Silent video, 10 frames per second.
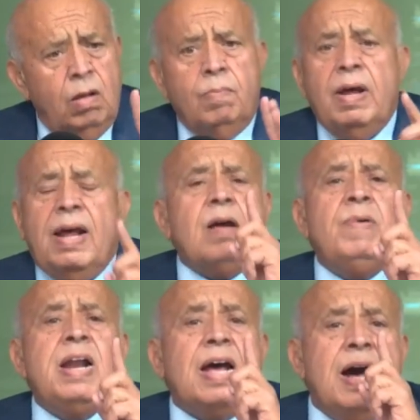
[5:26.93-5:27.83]
رغم
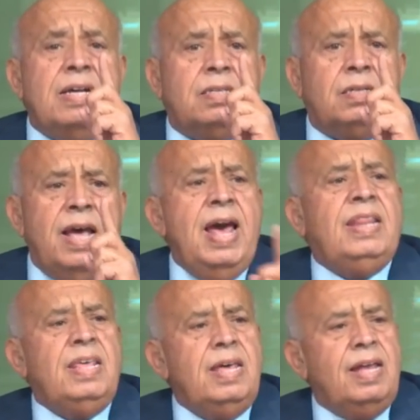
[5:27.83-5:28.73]
النقائص
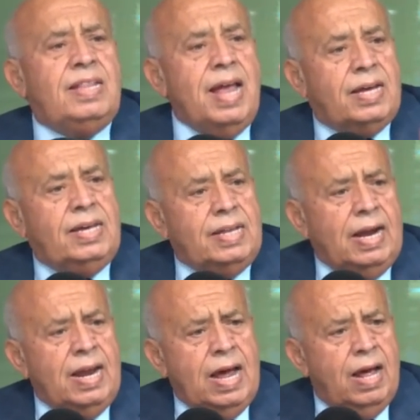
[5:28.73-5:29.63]
هذه التأكيد
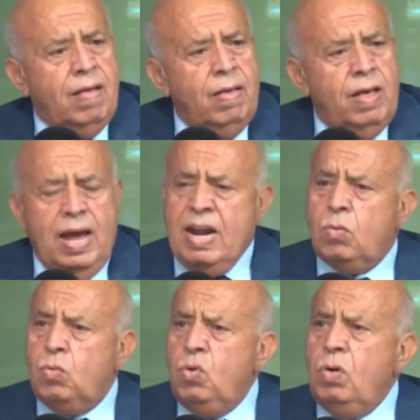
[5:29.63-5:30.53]
عليها اليوم. أنا
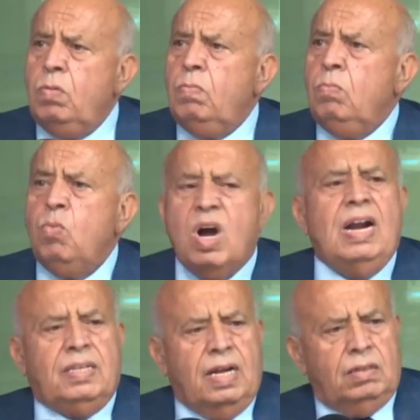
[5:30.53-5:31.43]
نقول
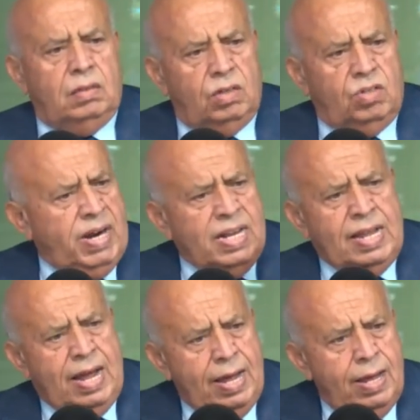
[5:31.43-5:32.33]
مغالطات شو
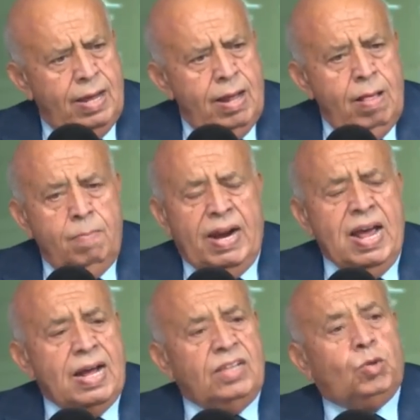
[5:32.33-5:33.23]
معناتها؟ معناها
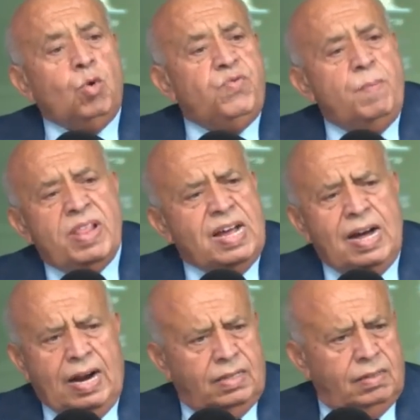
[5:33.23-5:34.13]
قد تكون فما
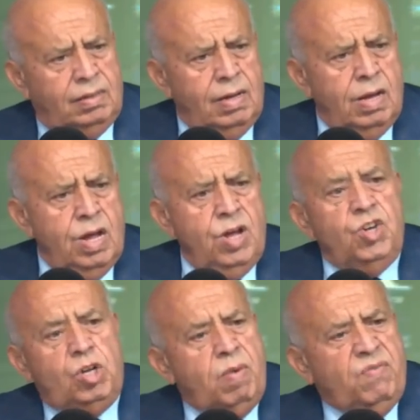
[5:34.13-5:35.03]
ثغرات
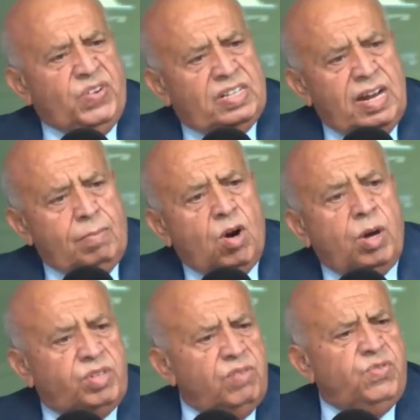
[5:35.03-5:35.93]
يجيبها الفصل
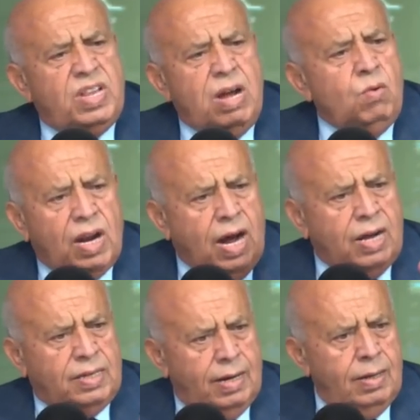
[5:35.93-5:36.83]
54 في التاويل
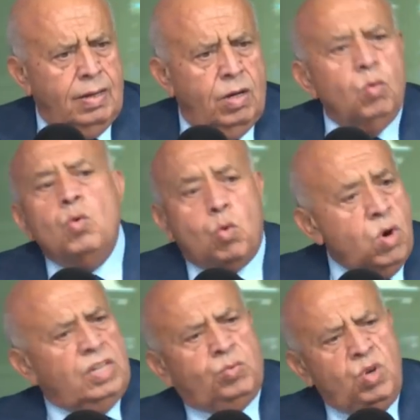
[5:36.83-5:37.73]
الخاطئ نعم ونقول
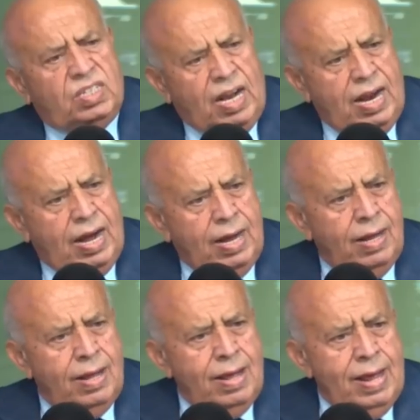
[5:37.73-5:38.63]
يلزم يتصلح
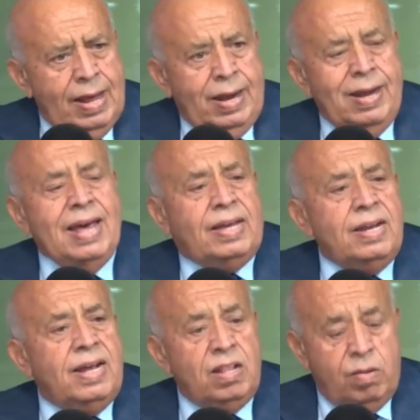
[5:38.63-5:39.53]
لكن
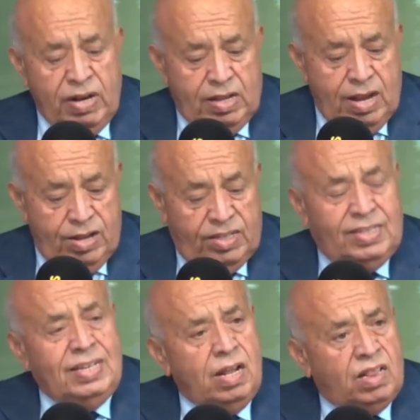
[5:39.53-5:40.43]
عندما
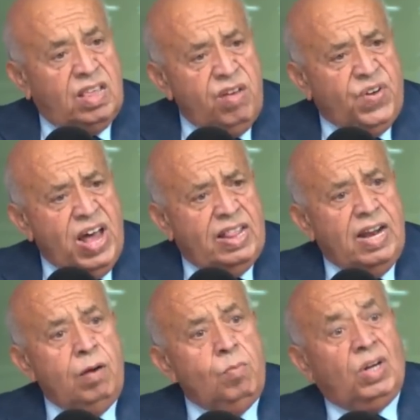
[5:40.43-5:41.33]
تضيف هذا
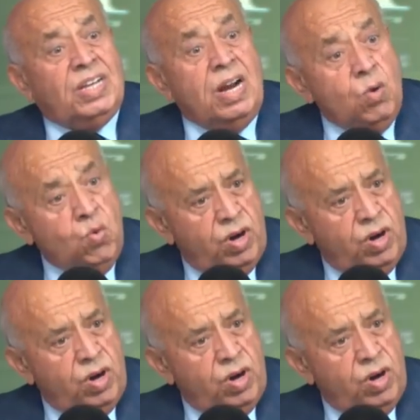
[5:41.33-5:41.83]
للمعطى الاول